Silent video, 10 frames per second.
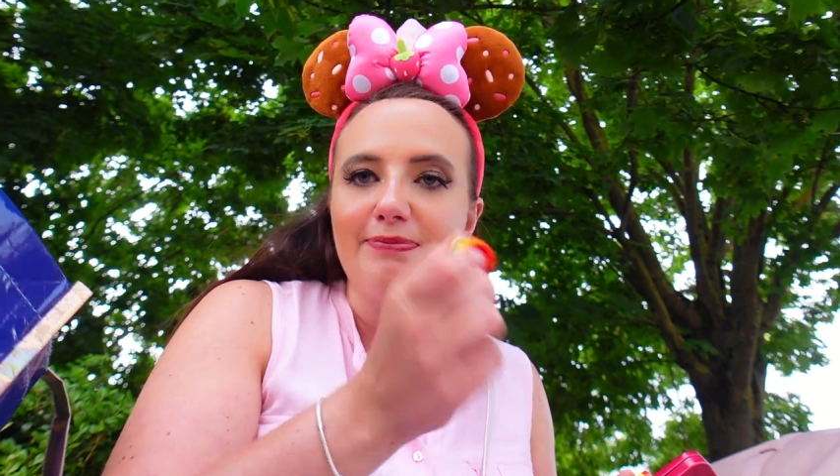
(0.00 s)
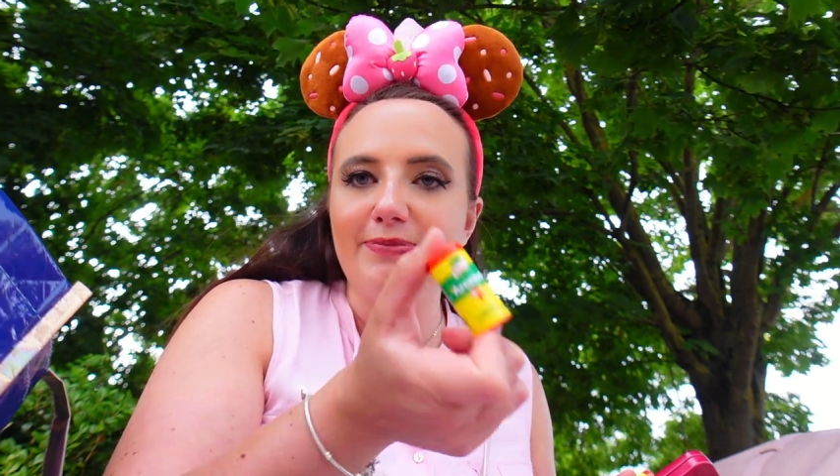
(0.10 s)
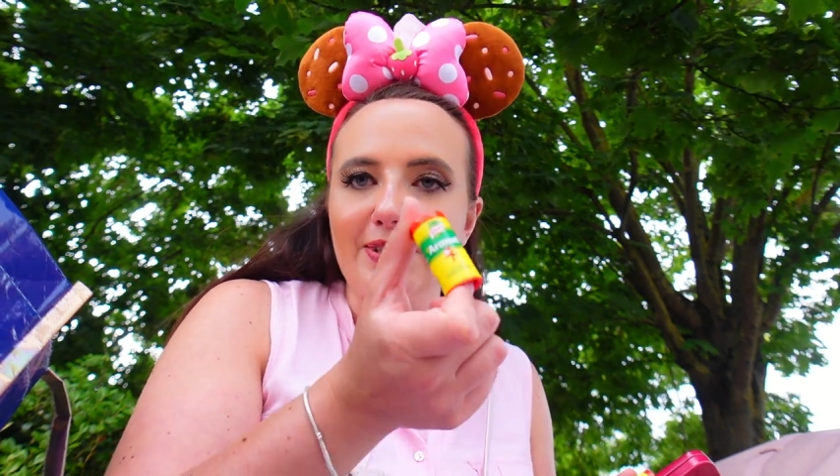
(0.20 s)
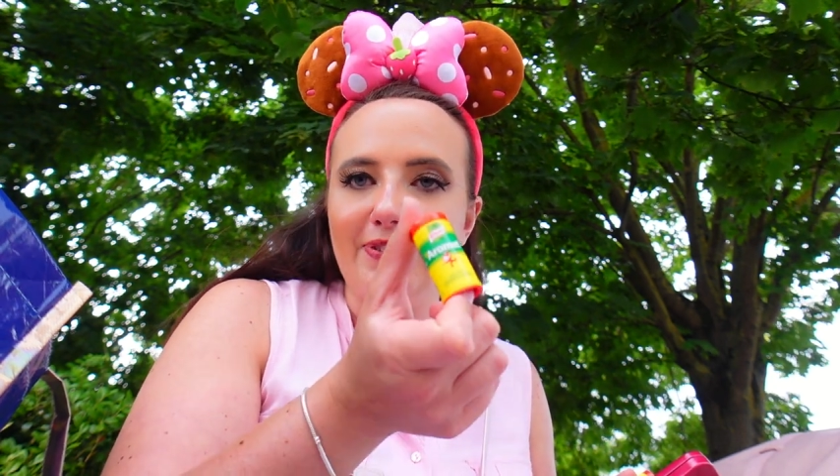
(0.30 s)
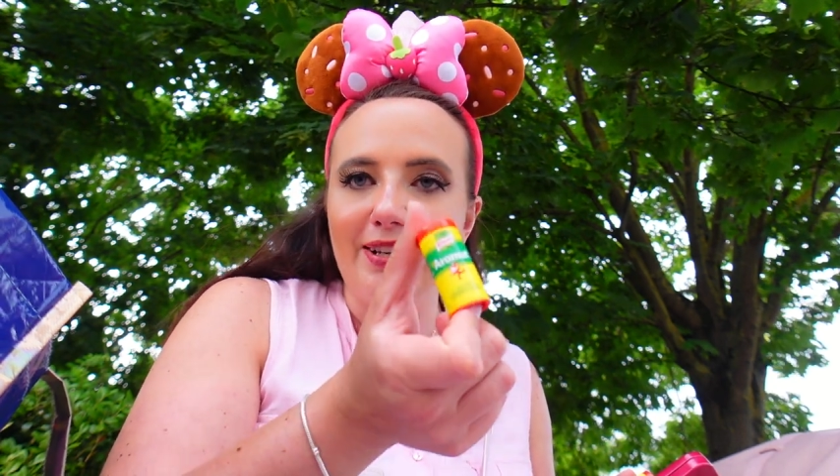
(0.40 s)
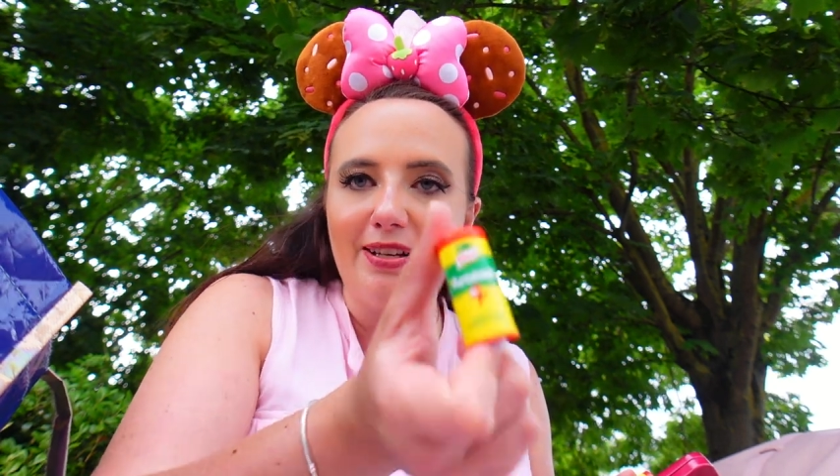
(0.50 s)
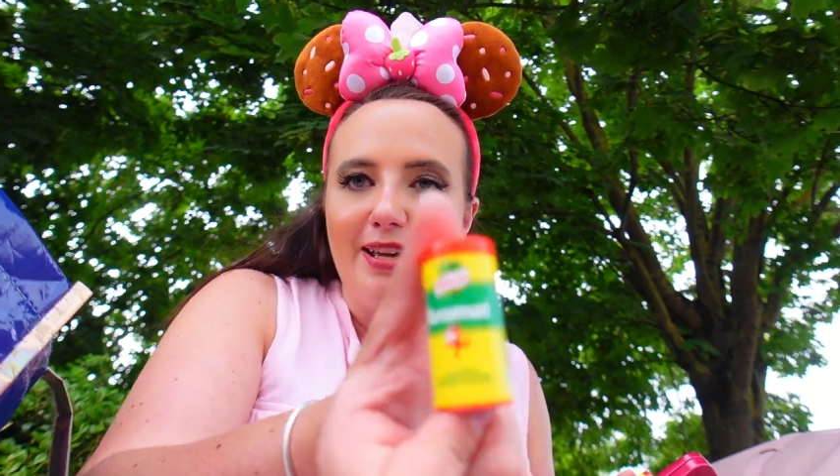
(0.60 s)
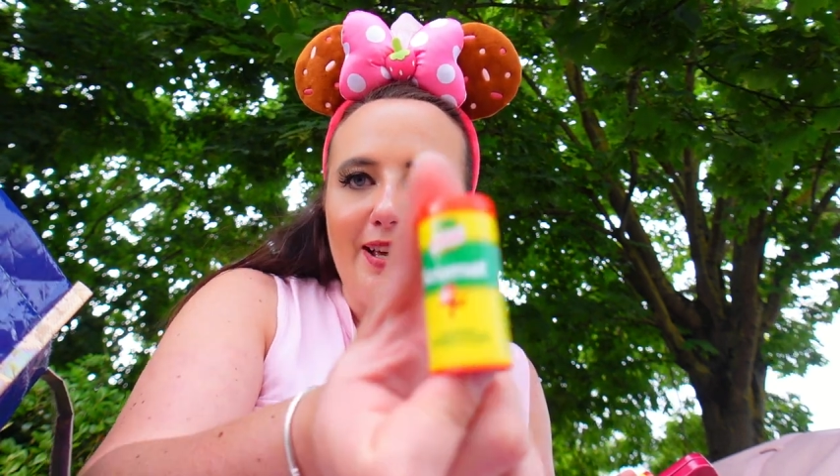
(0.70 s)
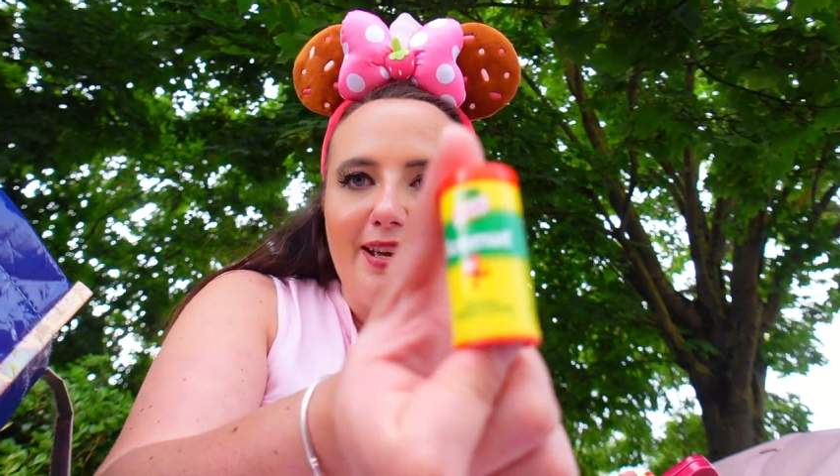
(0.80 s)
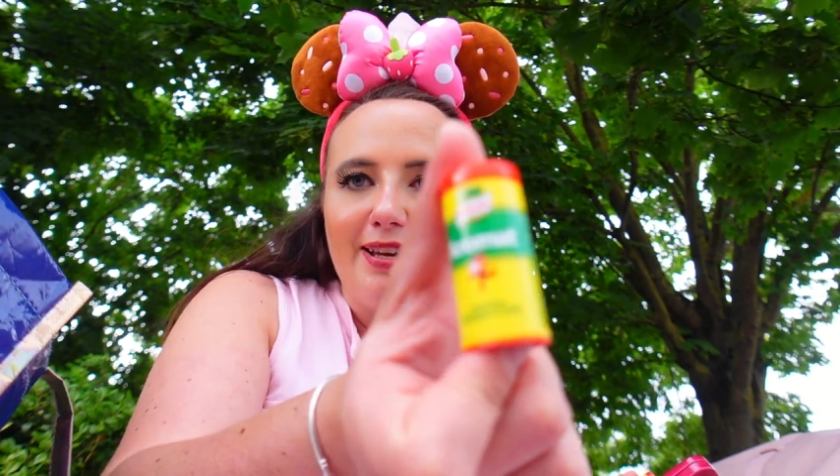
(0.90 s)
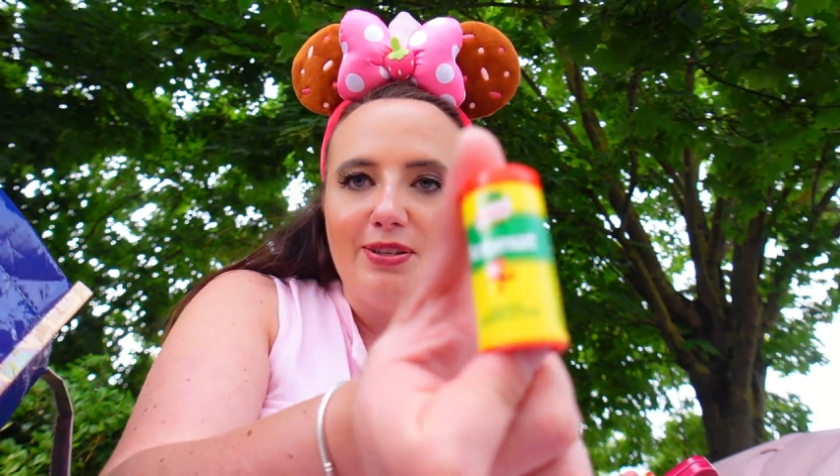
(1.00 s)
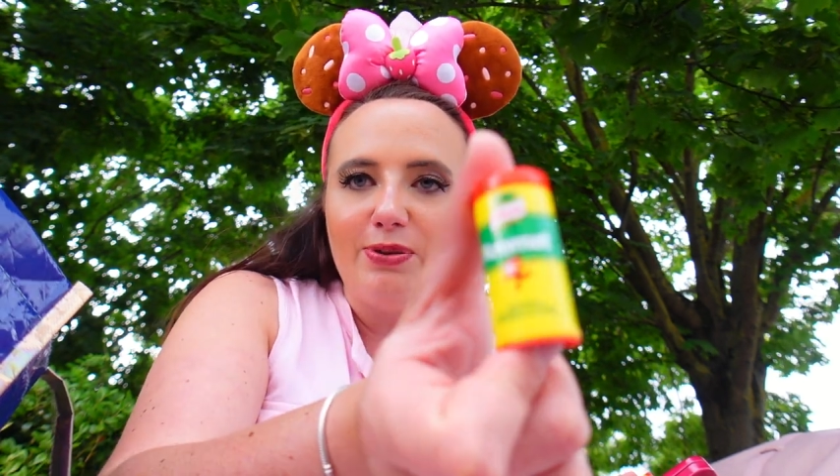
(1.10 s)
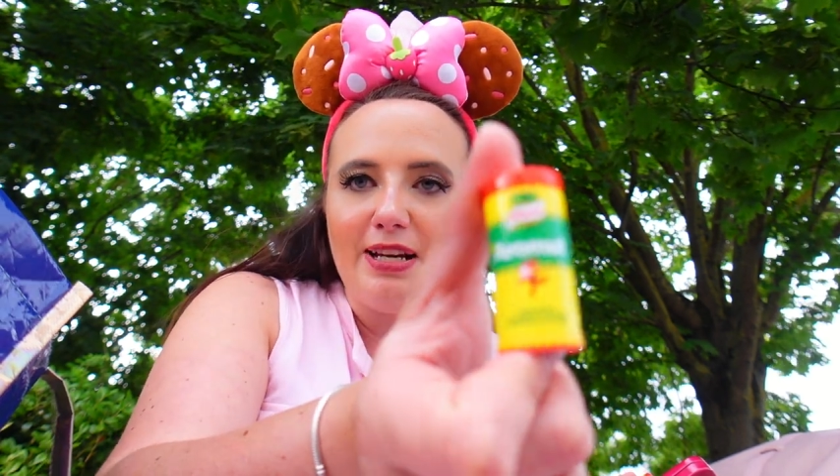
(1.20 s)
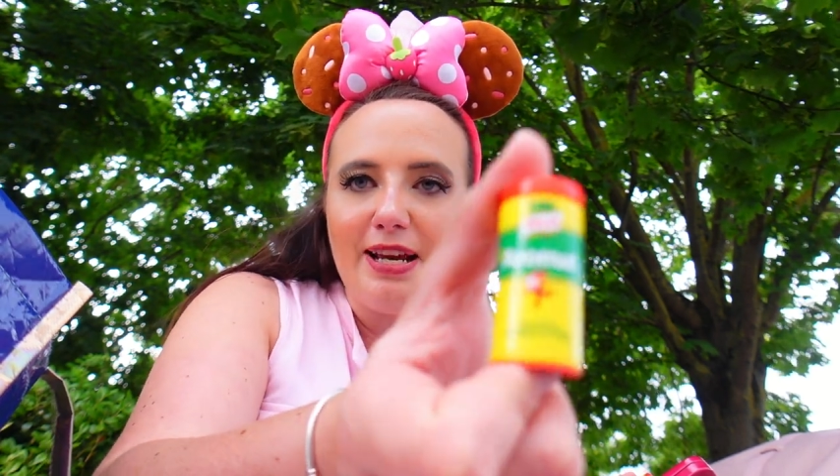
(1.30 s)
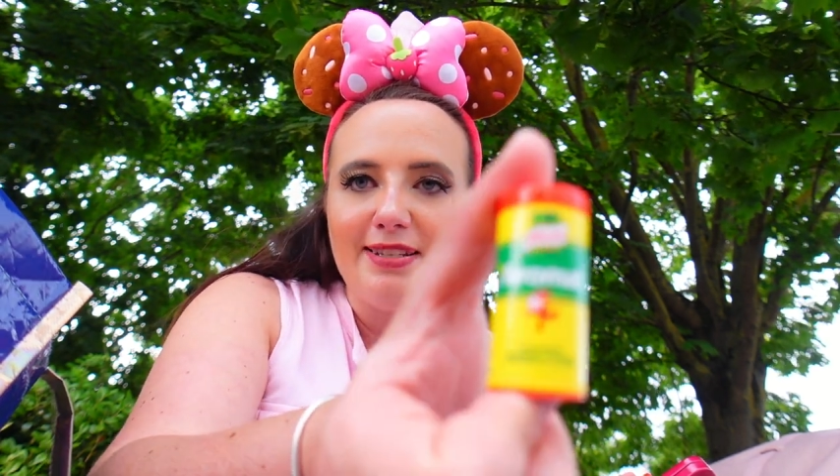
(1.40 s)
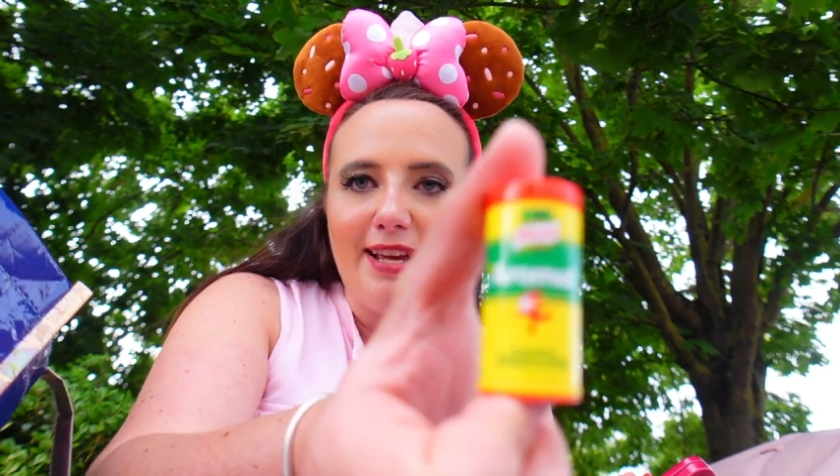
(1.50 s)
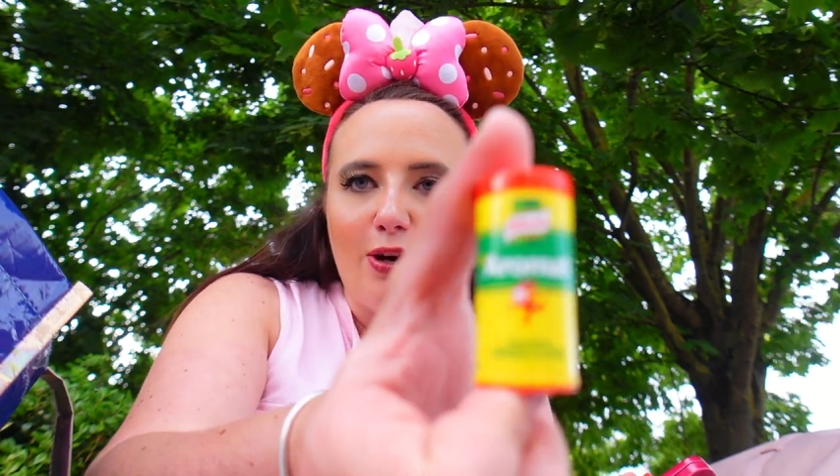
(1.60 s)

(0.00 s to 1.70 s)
deswegen so kleines